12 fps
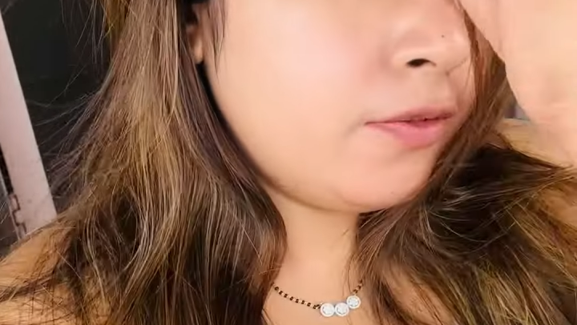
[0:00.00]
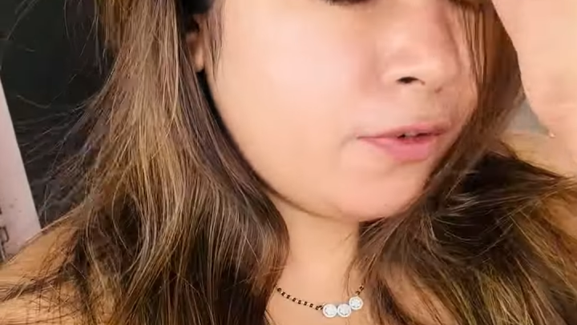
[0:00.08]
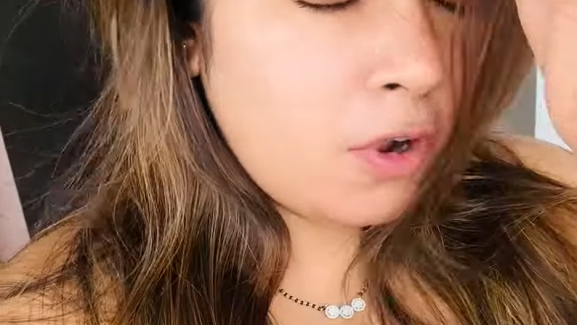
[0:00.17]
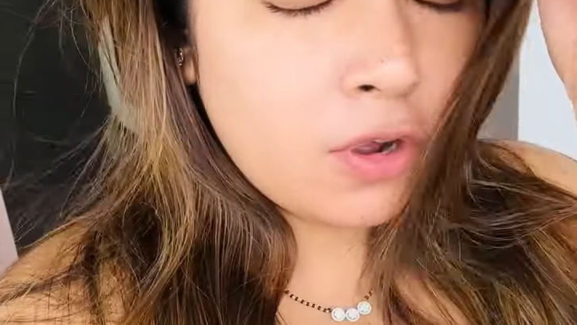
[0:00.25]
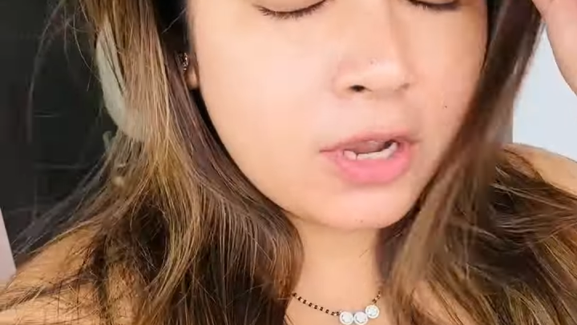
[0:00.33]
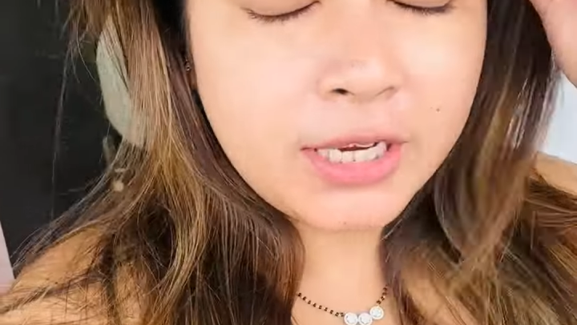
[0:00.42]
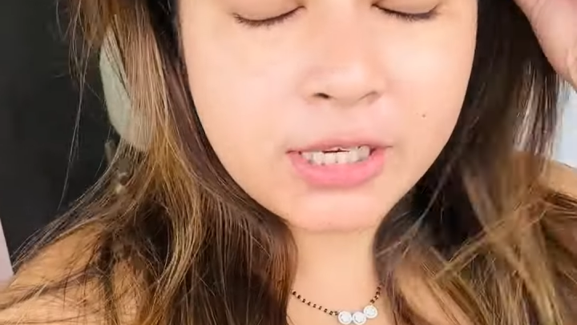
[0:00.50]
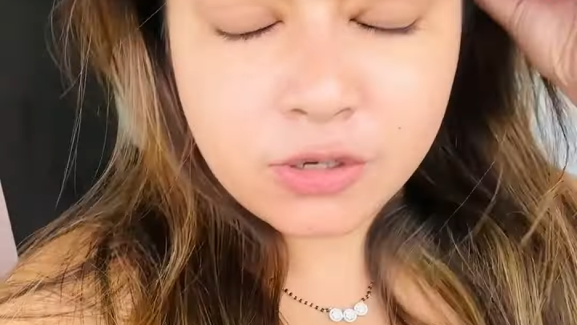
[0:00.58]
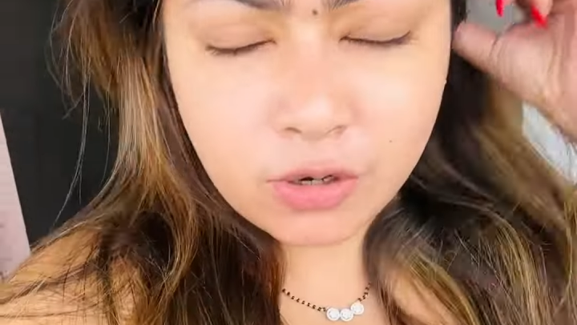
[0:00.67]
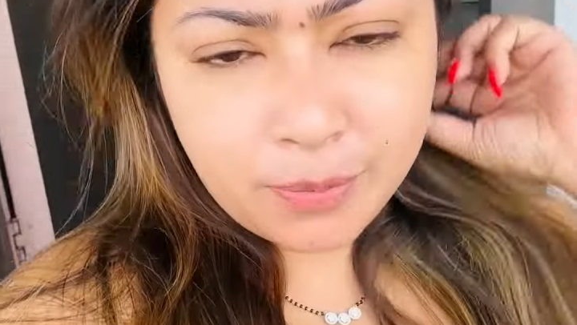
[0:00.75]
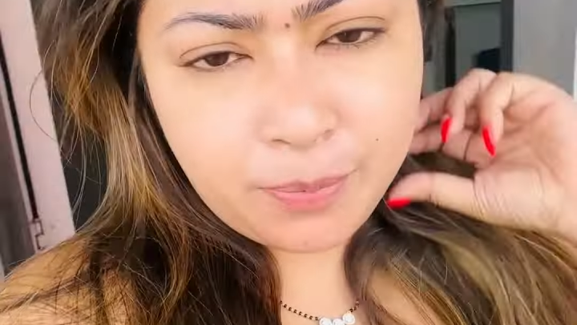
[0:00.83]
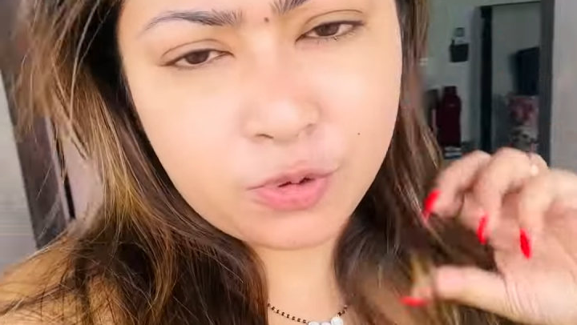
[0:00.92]
ব্লগ এডিট
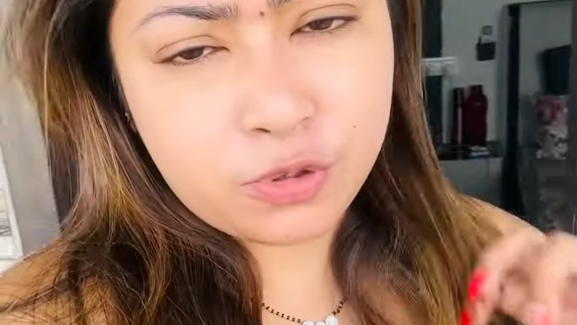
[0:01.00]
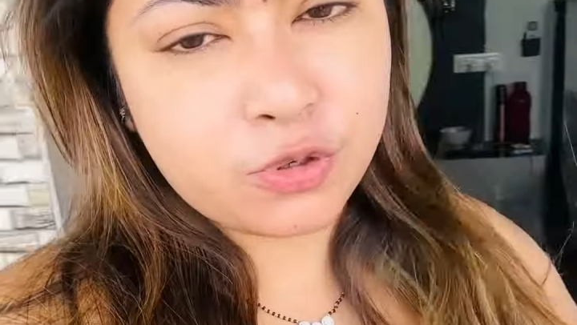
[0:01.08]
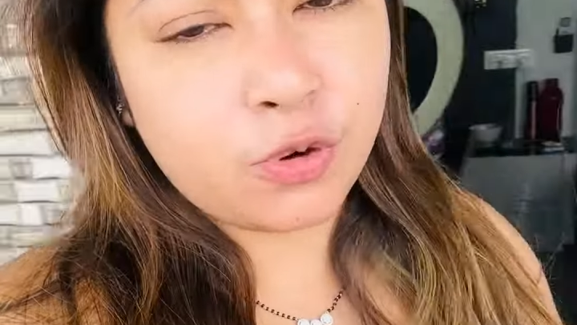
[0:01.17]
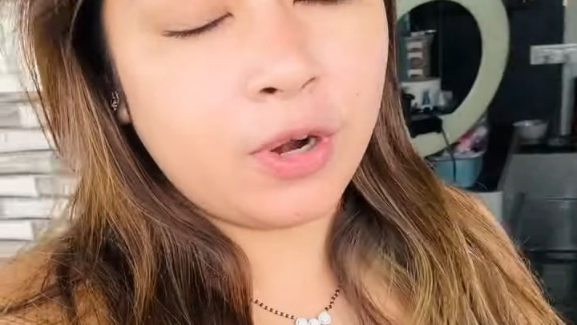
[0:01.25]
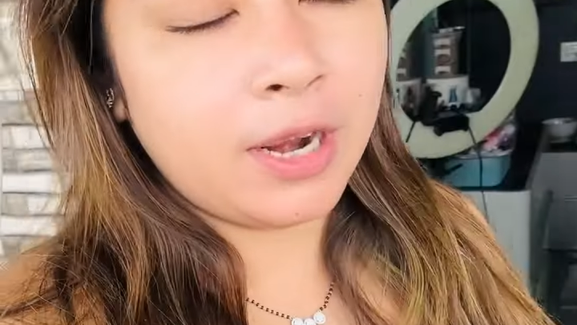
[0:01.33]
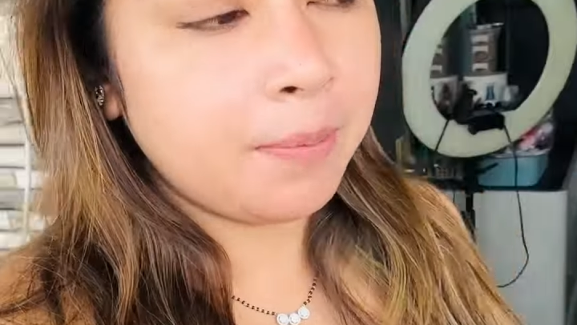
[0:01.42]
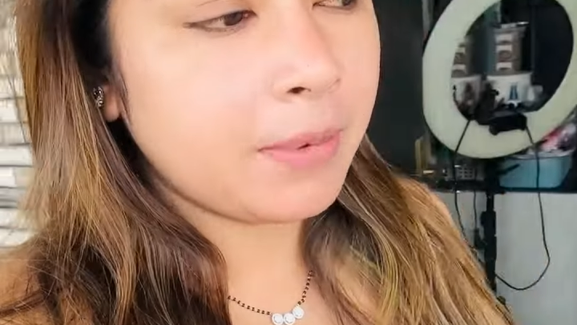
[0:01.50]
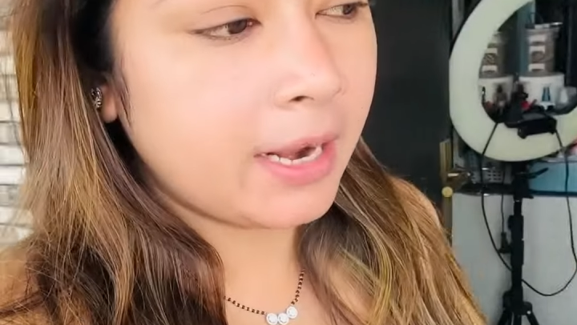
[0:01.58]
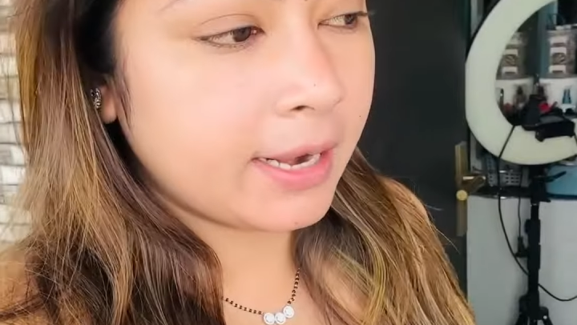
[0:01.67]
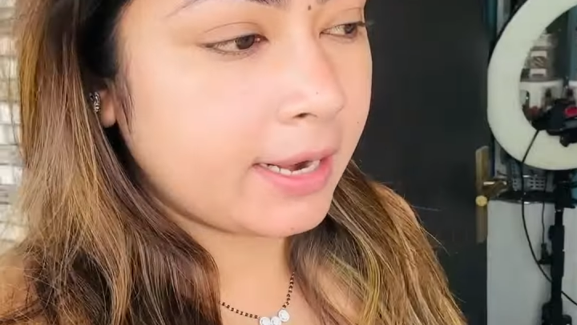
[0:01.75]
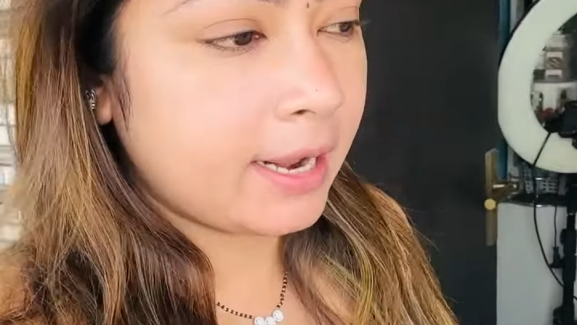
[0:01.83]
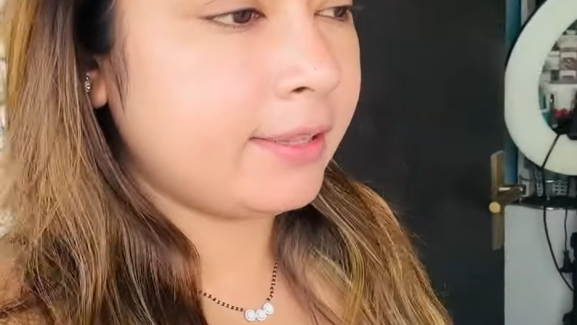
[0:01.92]
করে পোস্ট করলাম
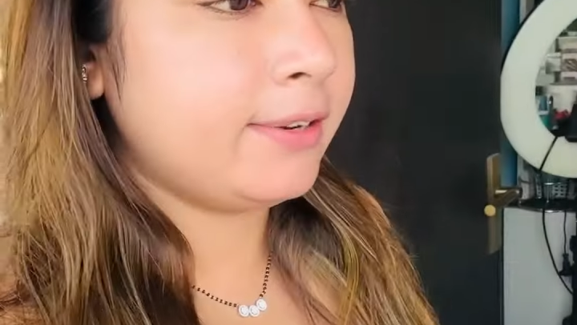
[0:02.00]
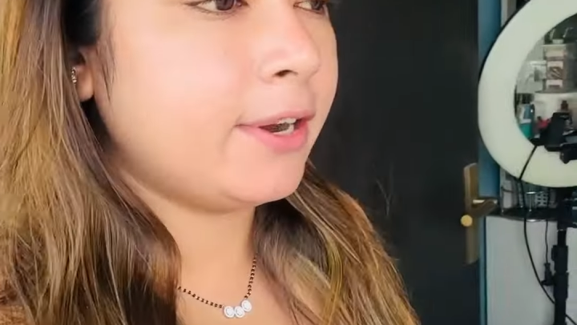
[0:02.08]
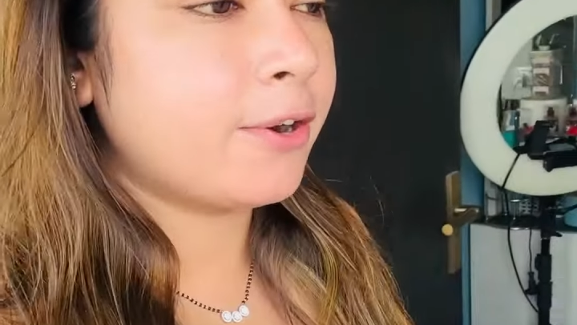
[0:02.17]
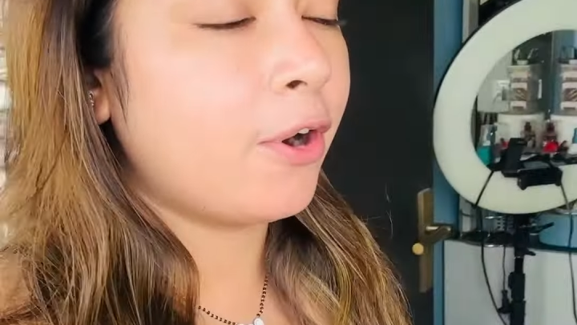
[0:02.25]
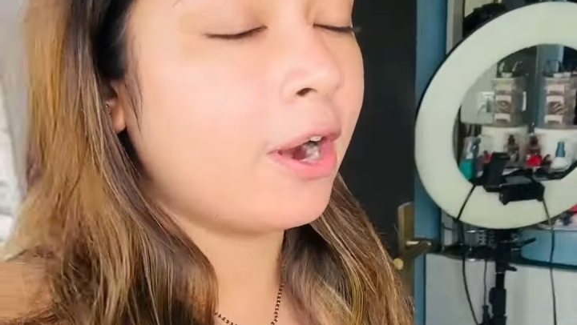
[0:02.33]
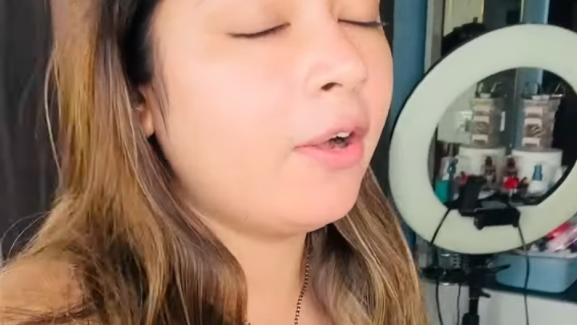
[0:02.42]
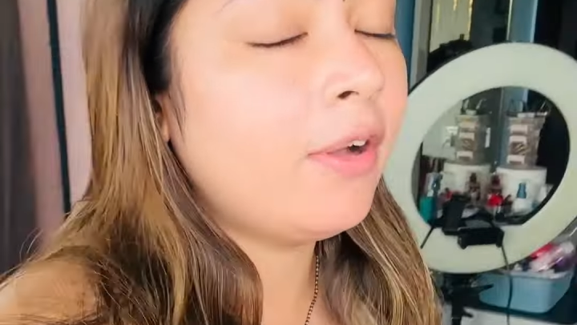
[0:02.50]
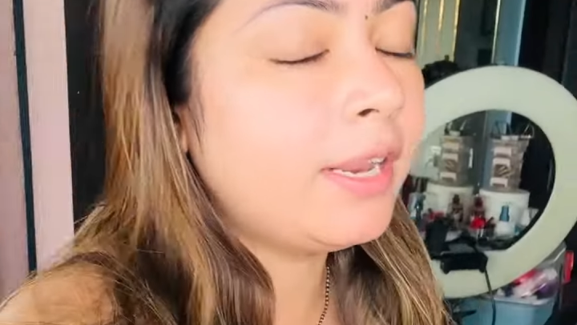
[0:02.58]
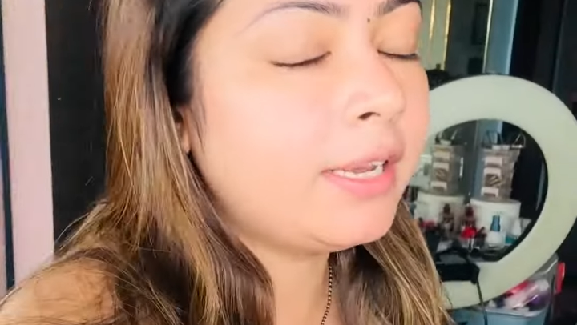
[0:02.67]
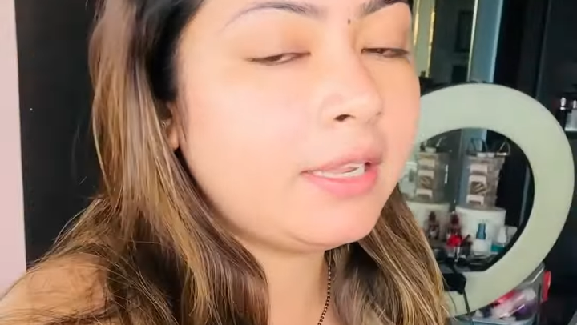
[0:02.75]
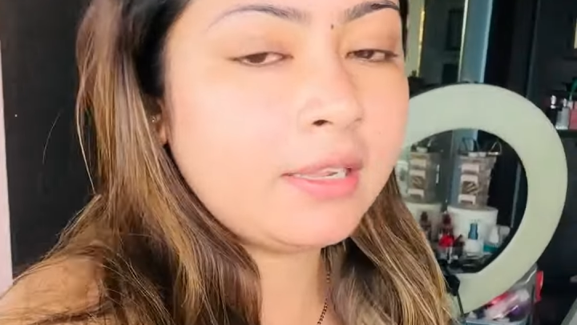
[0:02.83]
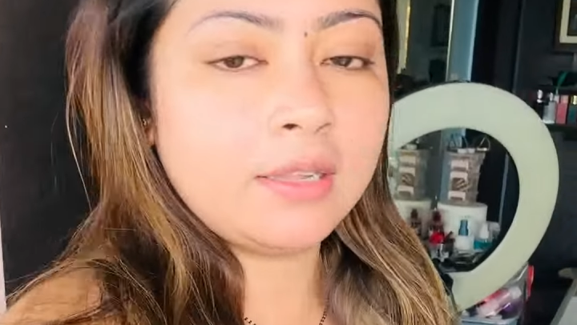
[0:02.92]
কালকে রাত্রে আর করা
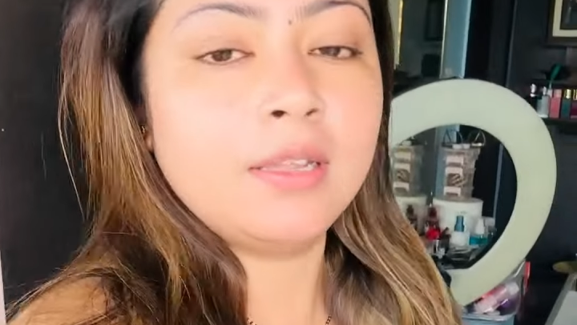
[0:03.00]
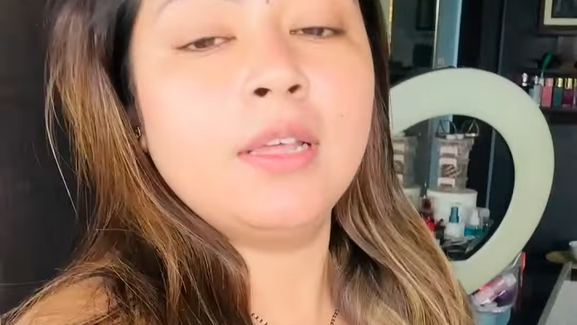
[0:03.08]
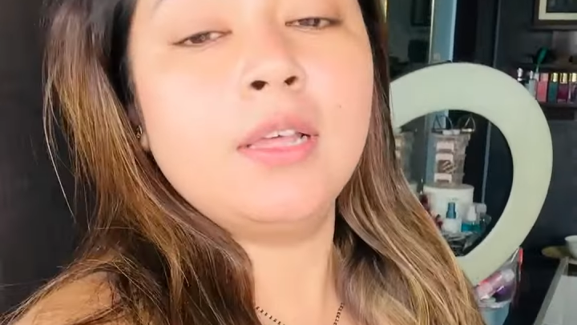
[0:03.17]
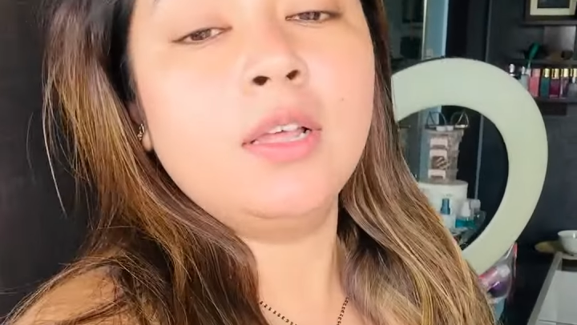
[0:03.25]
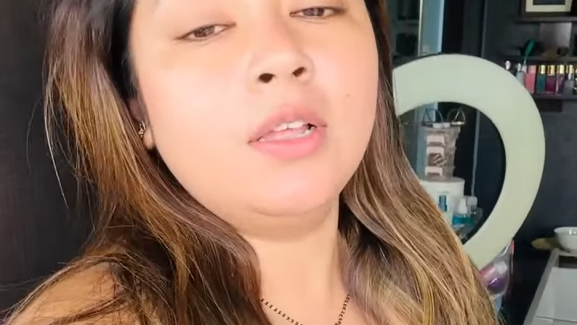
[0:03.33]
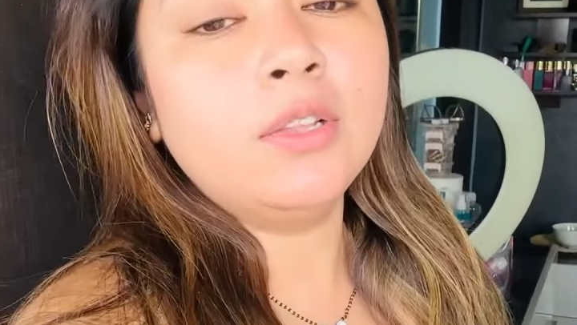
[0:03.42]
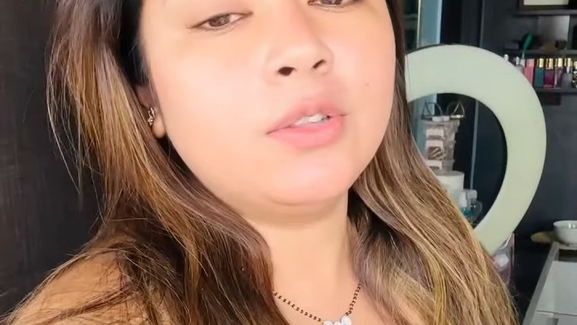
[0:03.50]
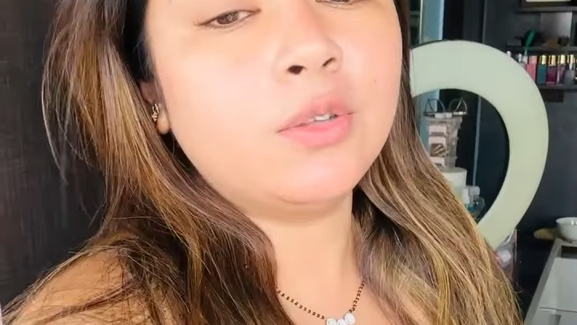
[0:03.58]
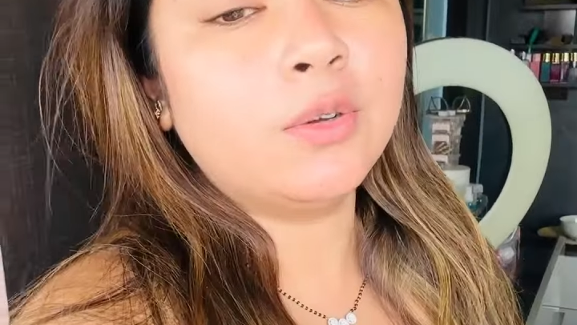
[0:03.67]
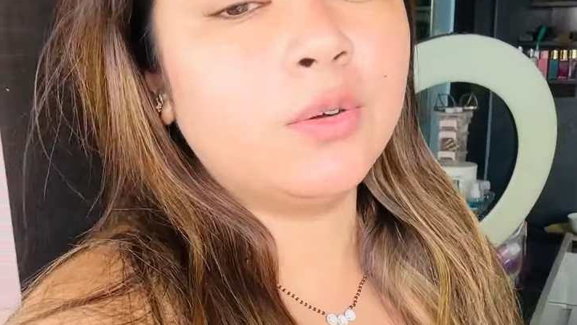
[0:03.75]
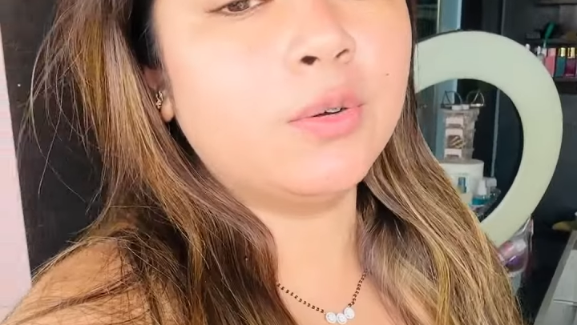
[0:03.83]
হয়নি তো